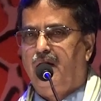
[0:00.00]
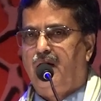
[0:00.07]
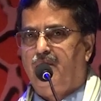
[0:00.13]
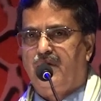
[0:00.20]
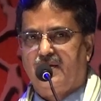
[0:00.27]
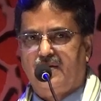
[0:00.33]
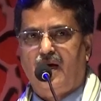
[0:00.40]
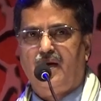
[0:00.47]

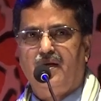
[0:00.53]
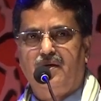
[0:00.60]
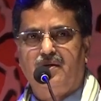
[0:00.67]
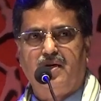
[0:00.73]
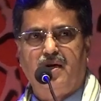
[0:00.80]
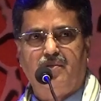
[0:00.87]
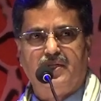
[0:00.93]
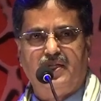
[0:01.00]
আমরা জানি
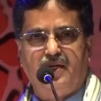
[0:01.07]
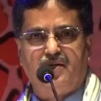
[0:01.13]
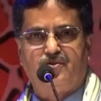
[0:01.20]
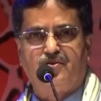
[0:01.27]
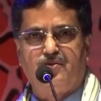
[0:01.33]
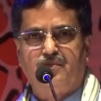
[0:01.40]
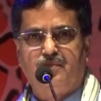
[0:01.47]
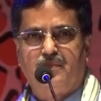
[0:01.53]
যে আমাদের
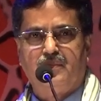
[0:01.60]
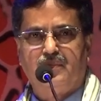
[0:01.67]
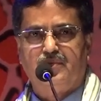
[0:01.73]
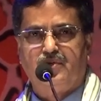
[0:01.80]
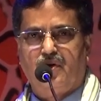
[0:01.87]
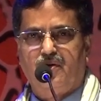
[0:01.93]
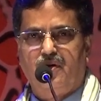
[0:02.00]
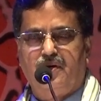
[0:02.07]

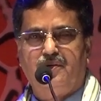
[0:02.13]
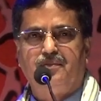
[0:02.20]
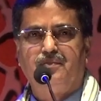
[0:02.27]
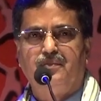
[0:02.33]
যখন